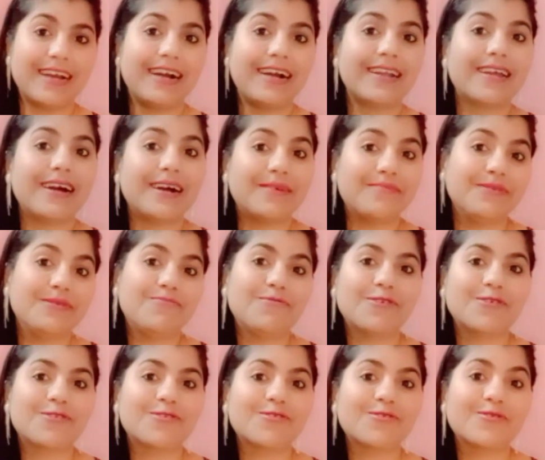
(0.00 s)
আর আমি
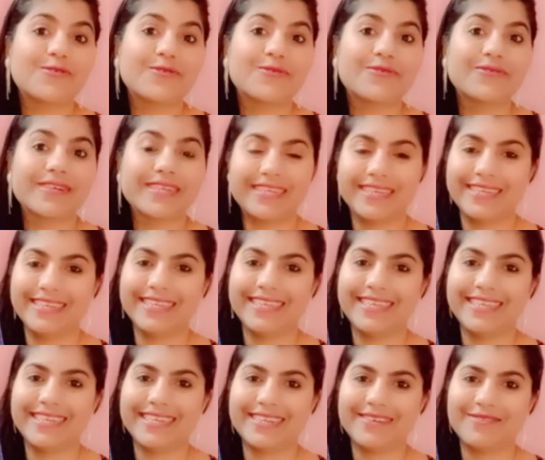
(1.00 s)
পছন্দ করে
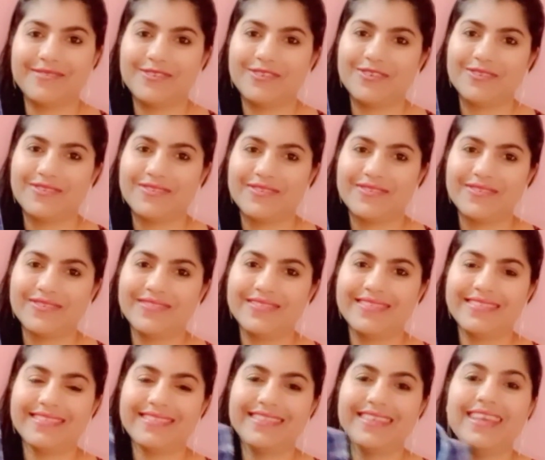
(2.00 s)
কিনেছি এটা ওর জন্য
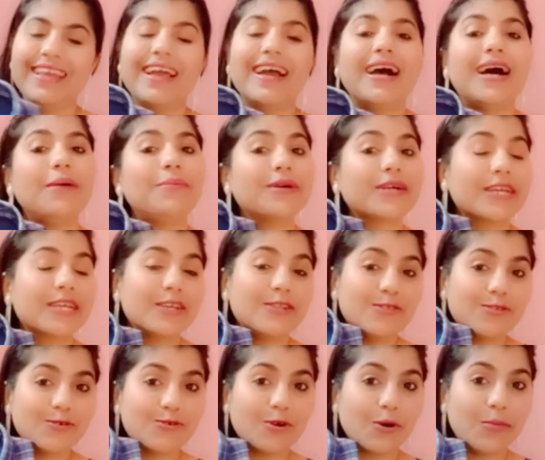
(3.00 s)
আমাকে
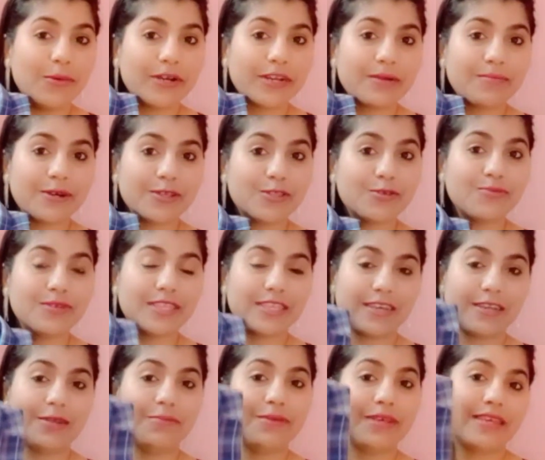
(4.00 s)
কিন্তু কমেন্টের মাধ্যমে
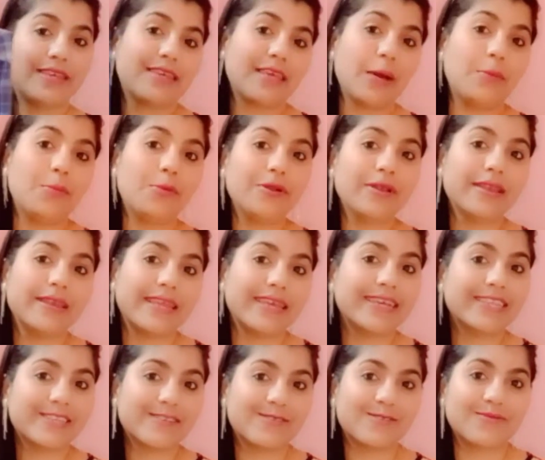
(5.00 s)
জানাবে কেমন
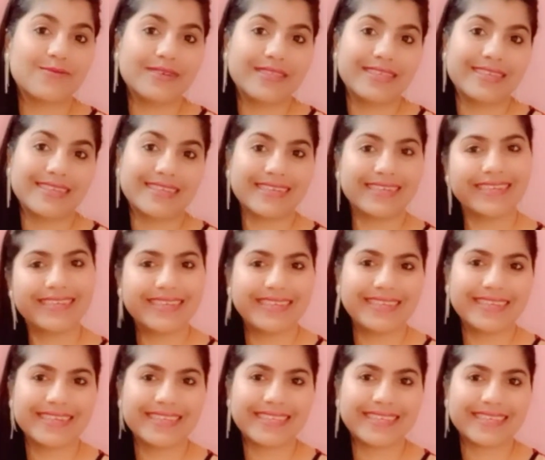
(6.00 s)
লেগেছে তোমাদেরকে
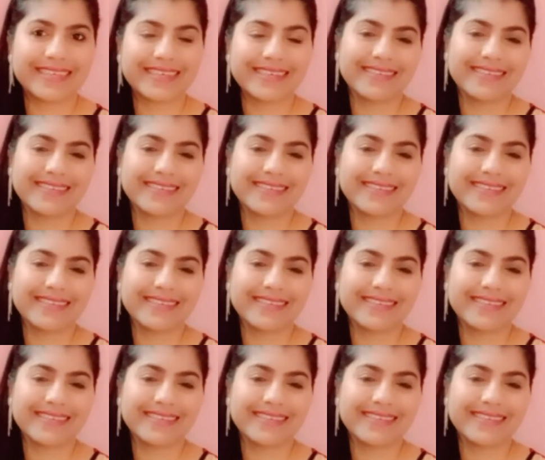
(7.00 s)
ঠিক আছে